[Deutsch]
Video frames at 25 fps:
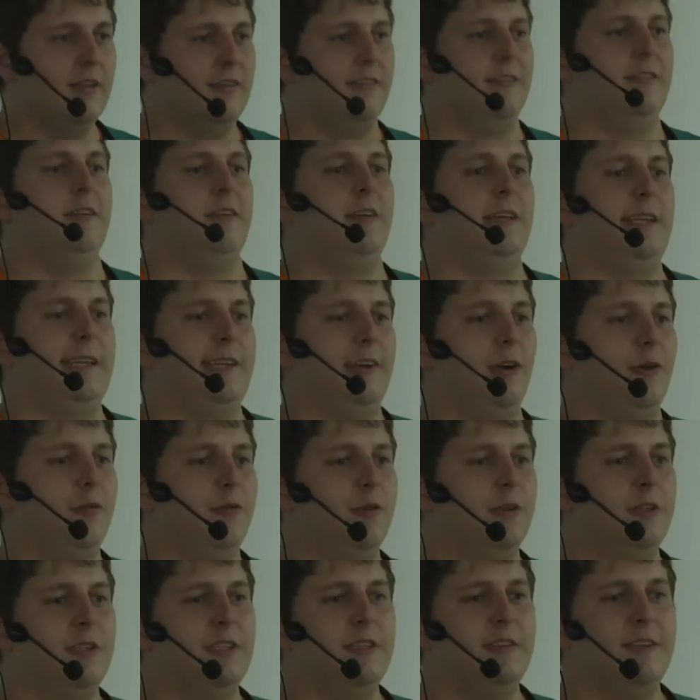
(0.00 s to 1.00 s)
ich
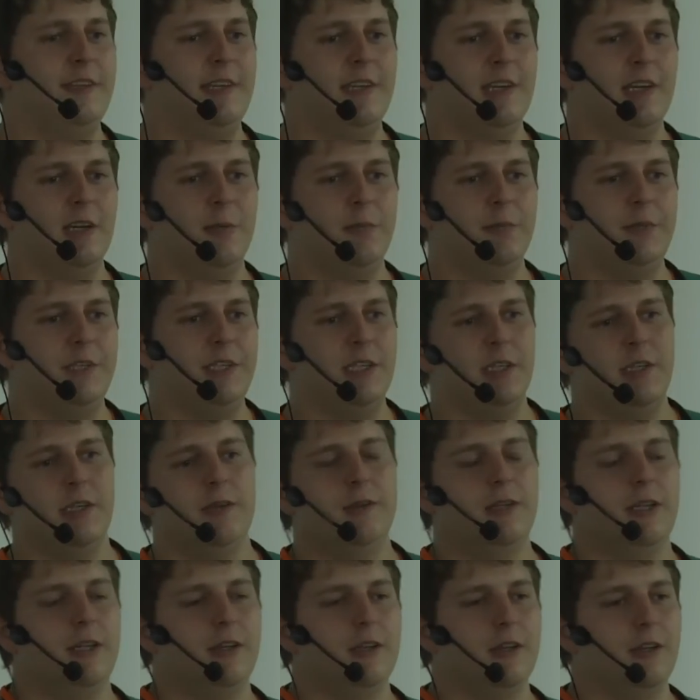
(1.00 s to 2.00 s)
hoffe, die
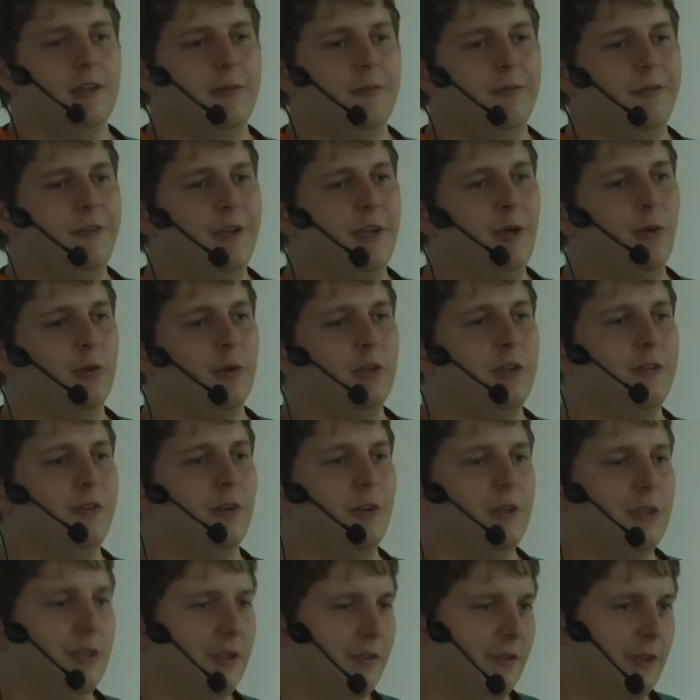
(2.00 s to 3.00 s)
Therapie-Empfehlungen, äh, äh, die wir
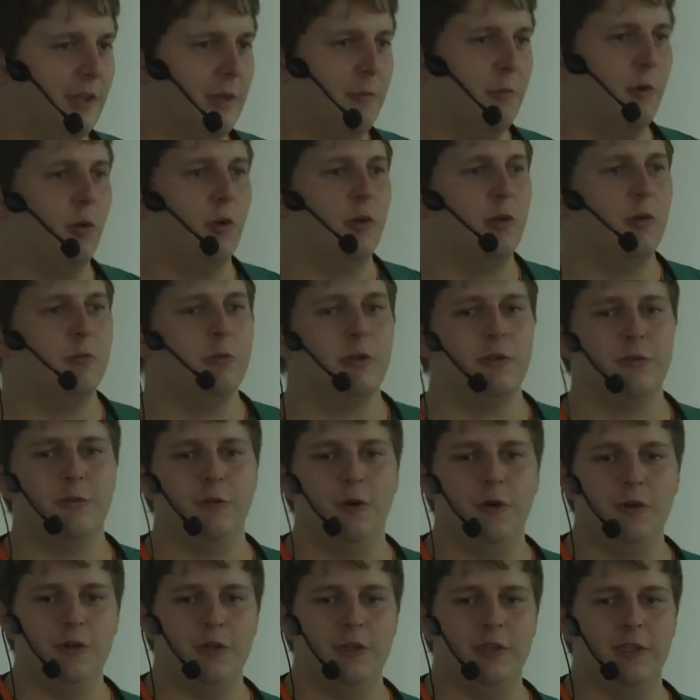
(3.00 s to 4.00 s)
euch jetzt geben konnten übers
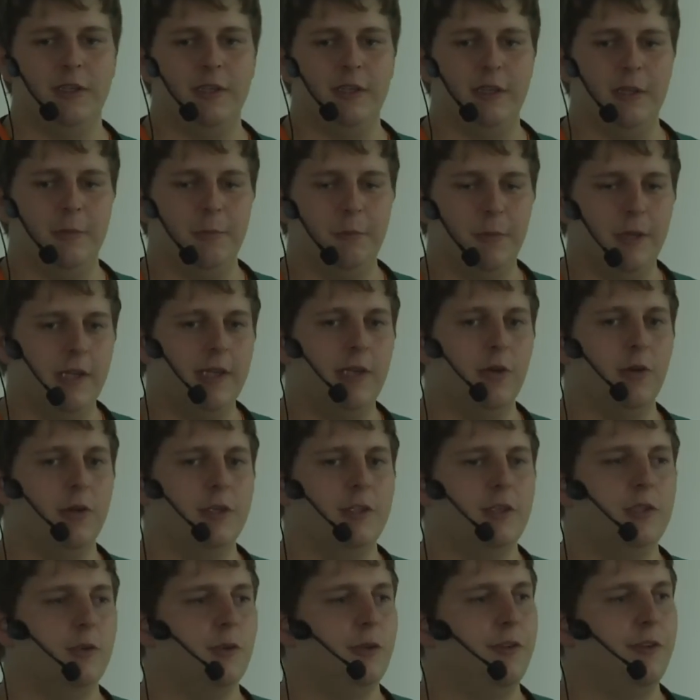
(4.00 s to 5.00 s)
Wochenende, bringen
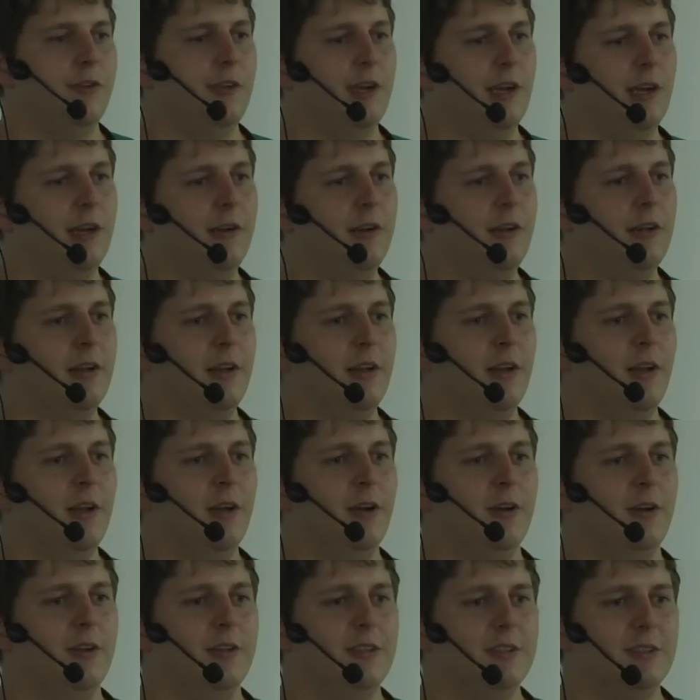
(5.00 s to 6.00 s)
euch durchs Jahr.
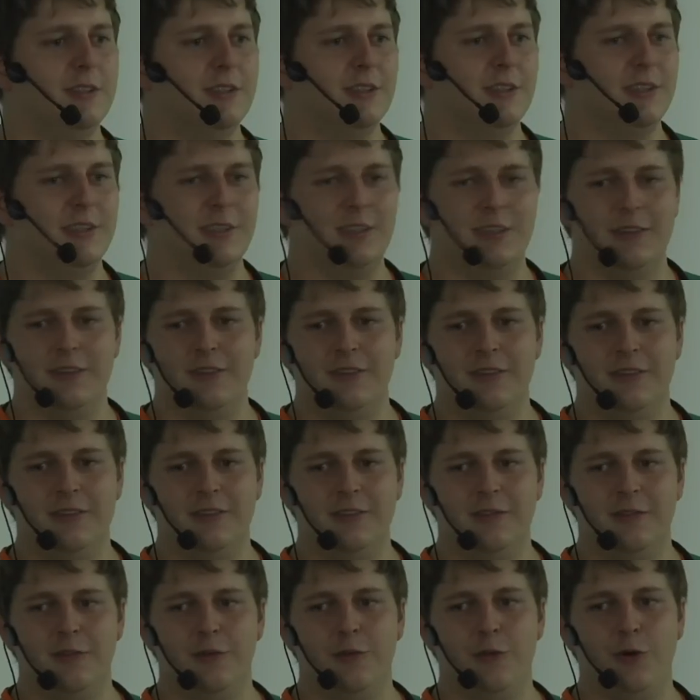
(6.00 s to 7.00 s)
Und äh,
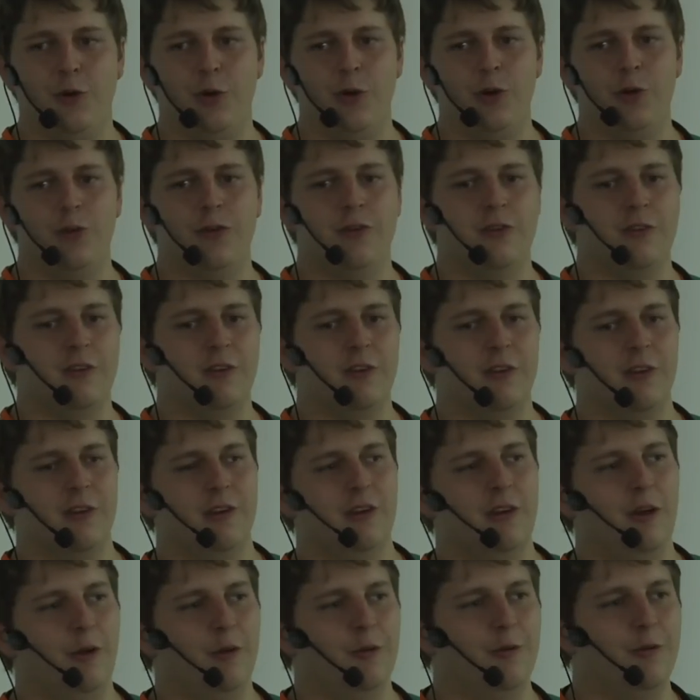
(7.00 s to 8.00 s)
wir freuen uns
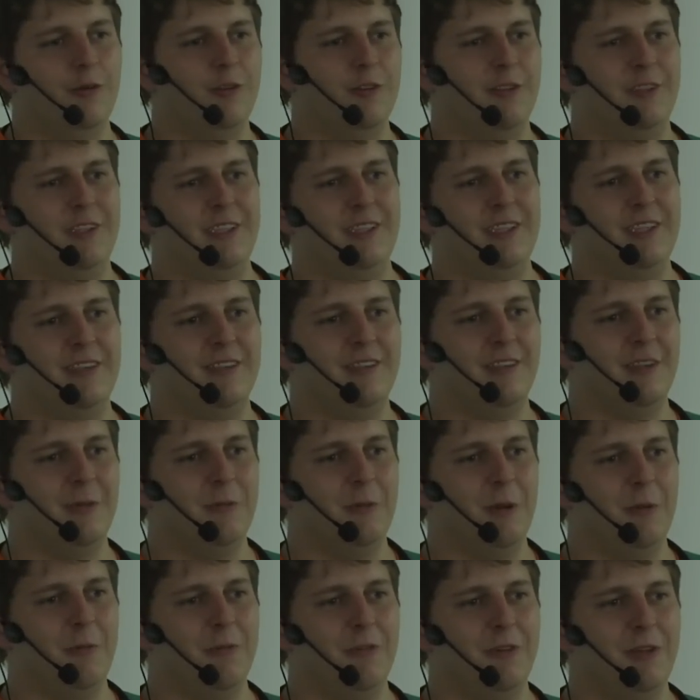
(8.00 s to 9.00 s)
äh, auf die nächsten
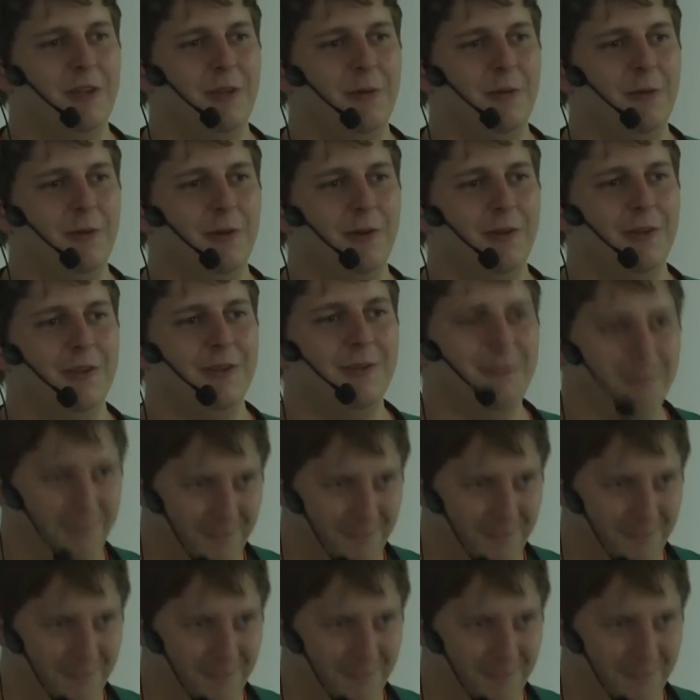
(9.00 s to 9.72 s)
MMC mit euch.